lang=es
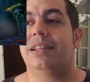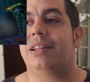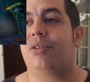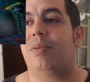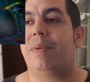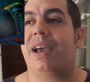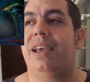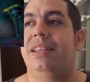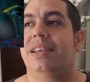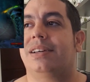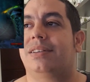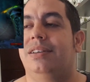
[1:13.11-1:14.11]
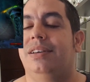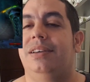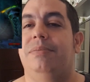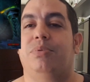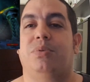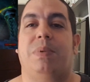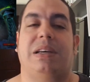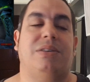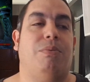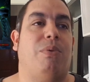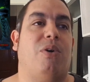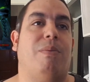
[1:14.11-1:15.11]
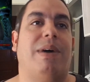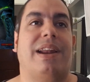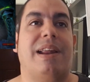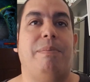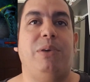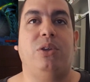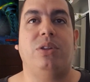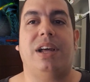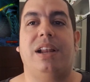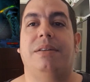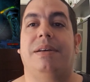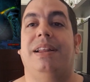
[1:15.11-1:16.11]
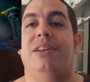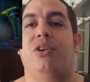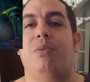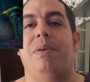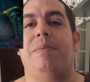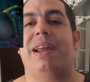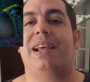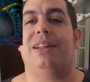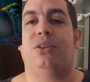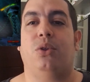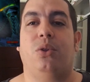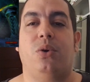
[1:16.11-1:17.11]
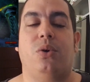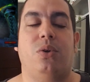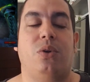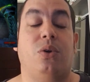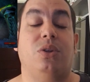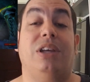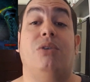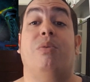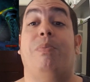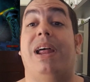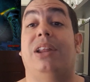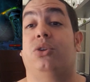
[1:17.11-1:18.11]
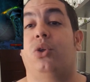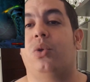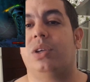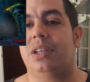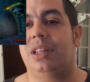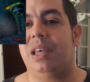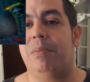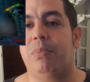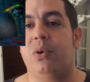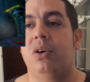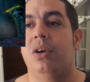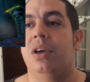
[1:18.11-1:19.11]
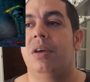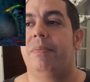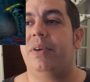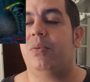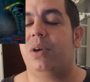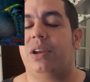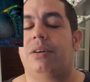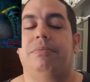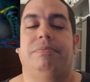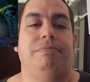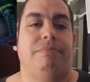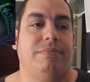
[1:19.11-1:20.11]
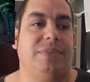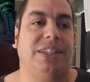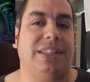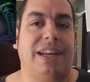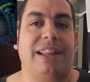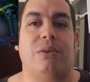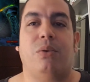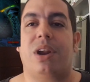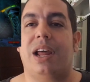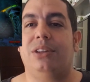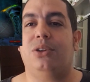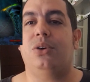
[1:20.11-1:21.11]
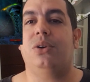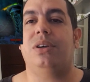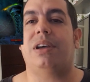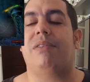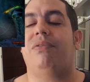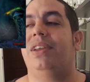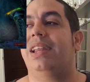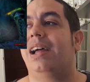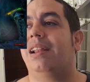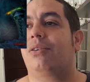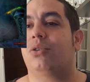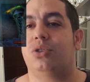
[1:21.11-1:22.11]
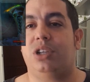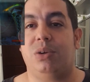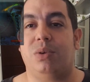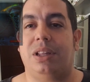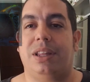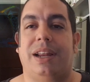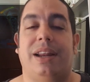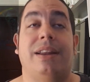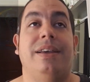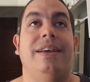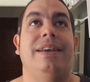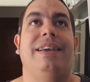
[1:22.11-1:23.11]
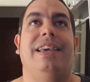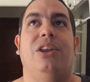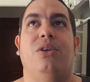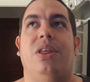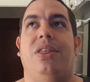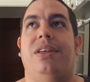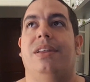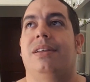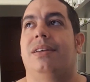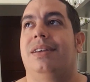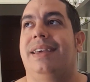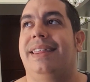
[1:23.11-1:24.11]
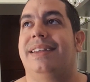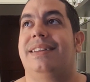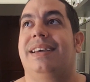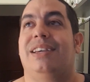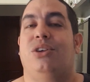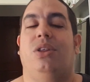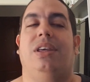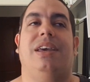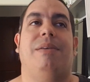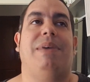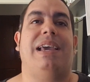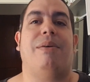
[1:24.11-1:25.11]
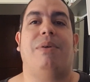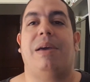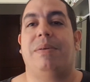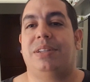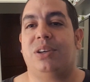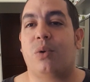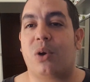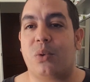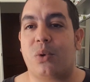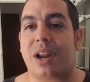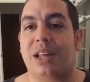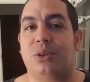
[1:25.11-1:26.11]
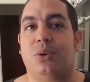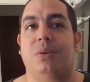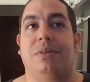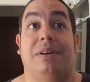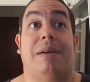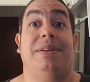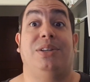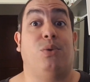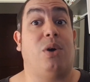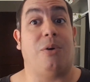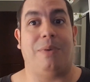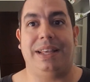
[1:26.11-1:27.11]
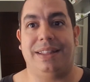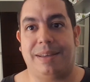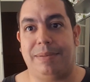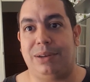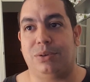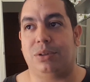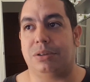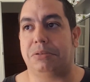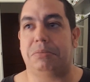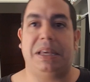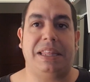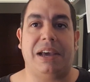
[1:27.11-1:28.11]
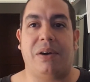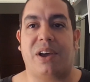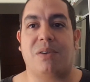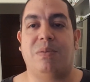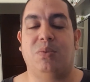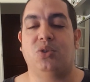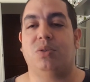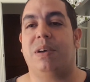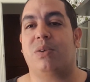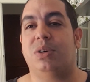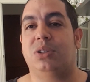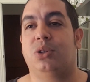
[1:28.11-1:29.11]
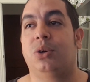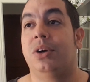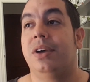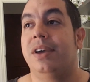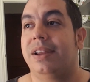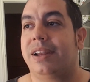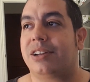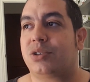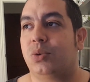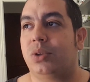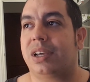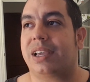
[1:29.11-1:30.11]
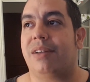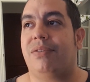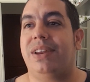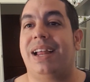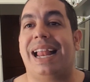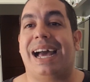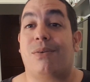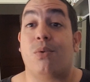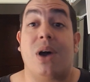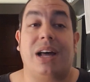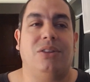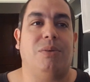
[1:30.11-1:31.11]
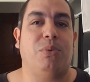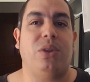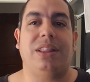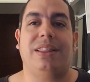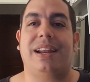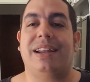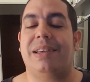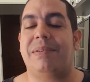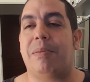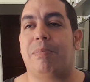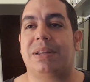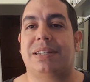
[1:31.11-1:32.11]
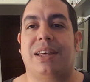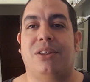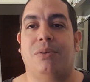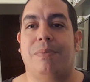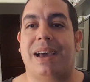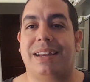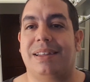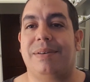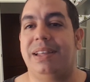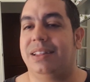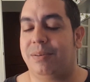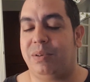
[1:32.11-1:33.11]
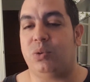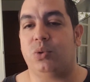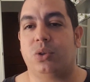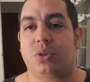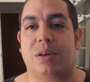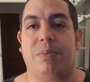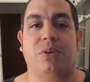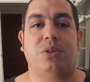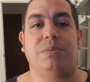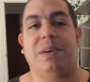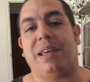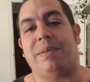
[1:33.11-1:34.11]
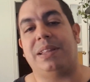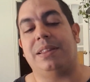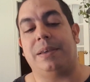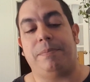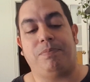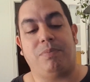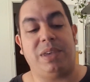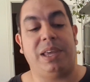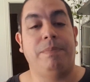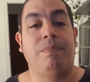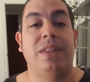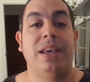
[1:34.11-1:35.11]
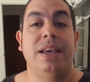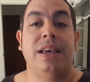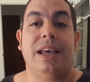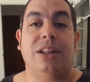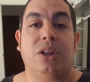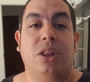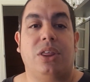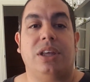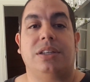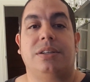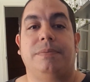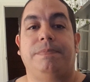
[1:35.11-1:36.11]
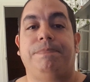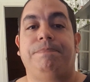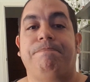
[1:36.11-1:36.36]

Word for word: esta otra imagen ya sí, pues pasa un poco más rápido y tal, ¿vale? No me marca todo, no tengo que esperar todo ese tiempo. Pero bueno, se tarda un rato y al final consigo entrar. Quiero decir que desde que yo dije, venga, voy a ver si juego un rato, a ver si juego 20 minutos, media hora como mucho y me acuesto, resulta que al final, cuando pude entrar, ya habían pasado más de 20 minutos aproximadamente. ¿Bien? Entonces,